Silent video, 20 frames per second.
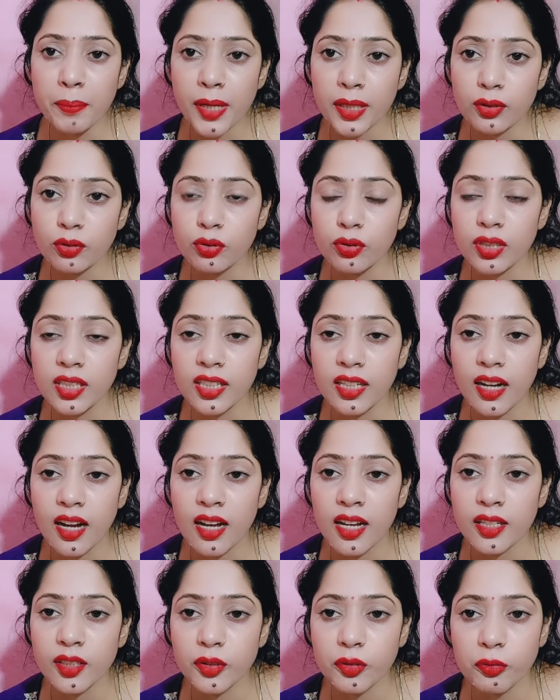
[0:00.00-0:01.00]

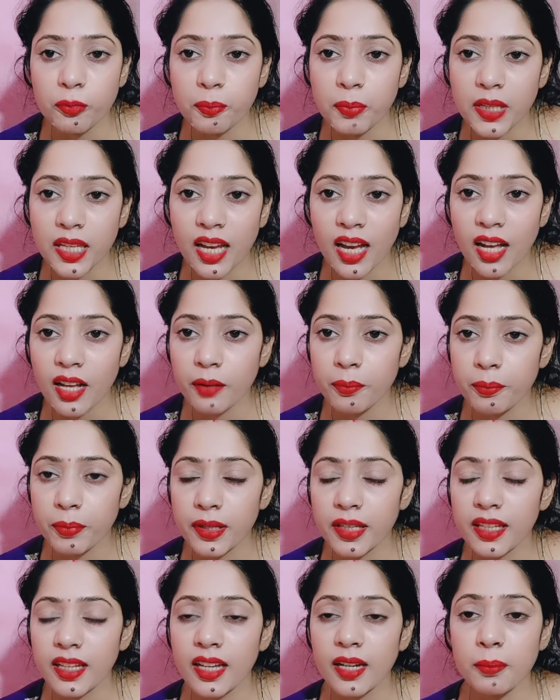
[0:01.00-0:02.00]
मधुलिका यूपीआर
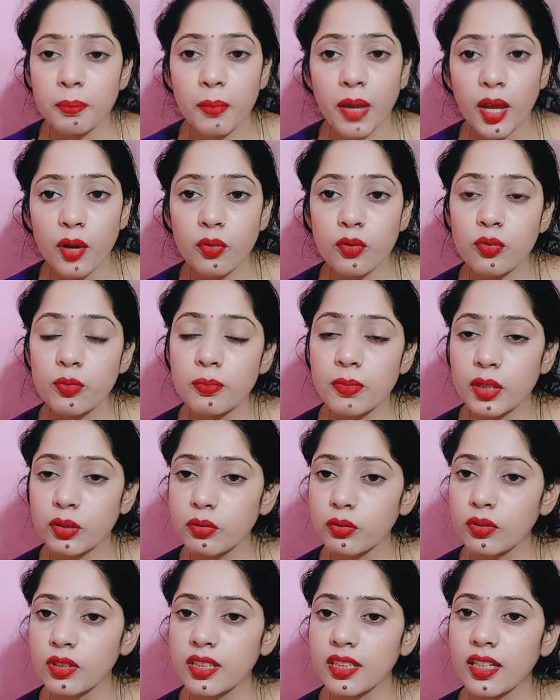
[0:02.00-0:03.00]
एल मैं हूँ
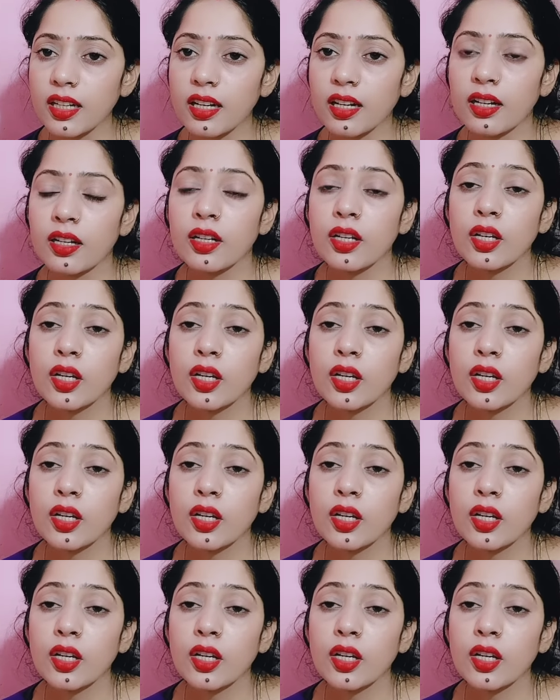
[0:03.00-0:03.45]
मधुलिका